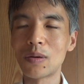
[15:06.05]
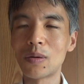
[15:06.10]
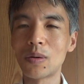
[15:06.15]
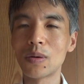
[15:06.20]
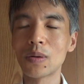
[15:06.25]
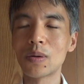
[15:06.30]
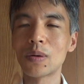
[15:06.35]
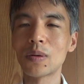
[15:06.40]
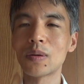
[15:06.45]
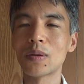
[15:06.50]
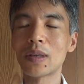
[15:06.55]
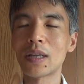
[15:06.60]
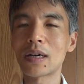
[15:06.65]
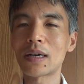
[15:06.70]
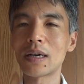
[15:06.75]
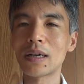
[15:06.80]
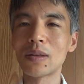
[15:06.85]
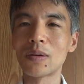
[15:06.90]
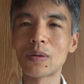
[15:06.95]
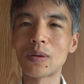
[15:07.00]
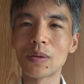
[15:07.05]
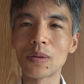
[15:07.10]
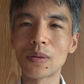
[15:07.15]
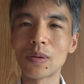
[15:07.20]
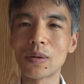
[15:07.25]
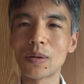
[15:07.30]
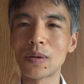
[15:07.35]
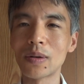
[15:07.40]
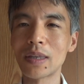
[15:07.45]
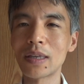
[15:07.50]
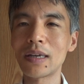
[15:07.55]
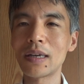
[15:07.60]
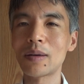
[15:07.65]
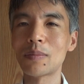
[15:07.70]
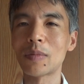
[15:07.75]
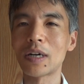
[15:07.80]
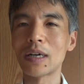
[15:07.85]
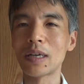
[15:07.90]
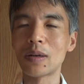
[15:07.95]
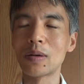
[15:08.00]
報道の中のことで
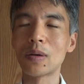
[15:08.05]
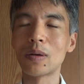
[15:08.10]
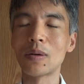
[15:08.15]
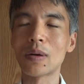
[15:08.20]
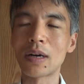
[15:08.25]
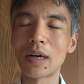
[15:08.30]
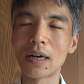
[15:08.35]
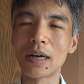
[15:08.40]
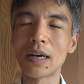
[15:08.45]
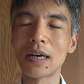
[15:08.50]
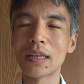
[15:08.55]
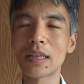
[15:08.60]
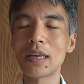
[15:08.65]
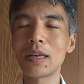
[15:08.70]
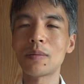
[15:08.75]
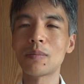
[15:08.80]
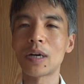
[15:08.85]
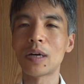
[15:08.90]
いろいろ考えて、